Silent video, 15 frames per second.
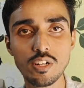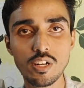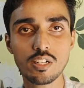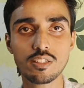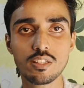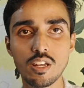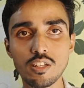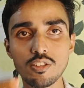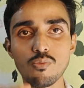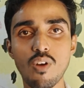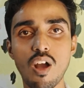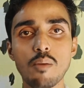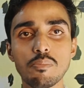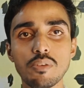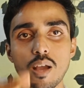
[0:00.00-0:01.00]
ऑन करते हैं
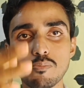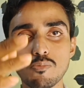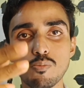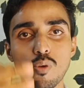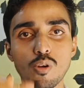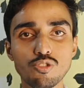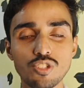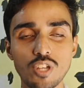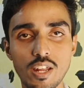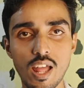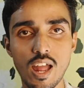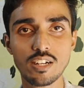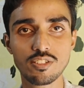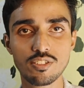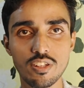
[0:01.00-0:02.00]
तो वहाँ पे आपको बहुत
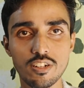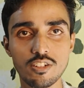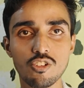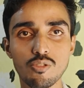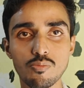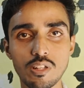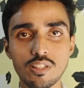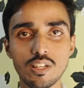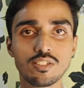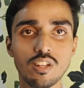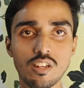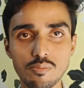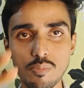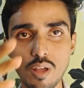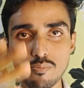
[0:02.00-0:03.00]
सारे एड्स देखने को
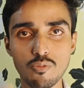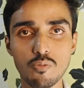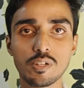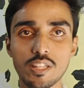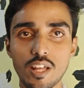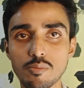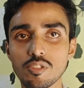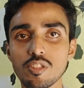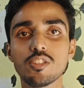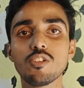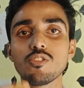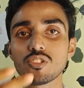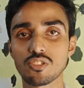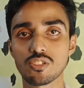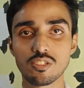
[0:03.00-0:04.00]
मिलते हैं चलिए मैं आपको बता भी
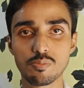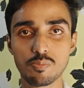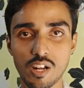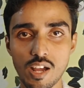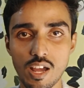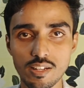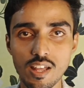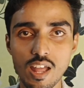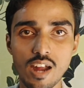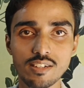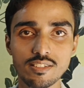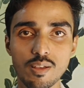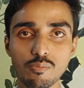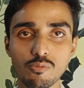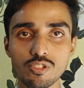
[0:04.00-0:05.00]
देता हूँ किस किस प्रकार के
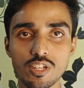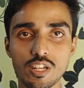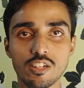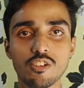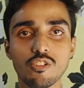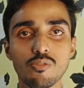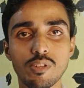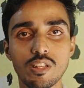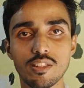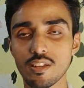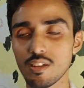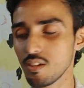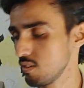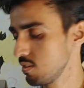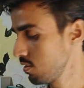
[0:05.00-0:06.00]
एड्स आपको देखने को
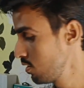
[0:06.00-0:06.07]
मिलते हैं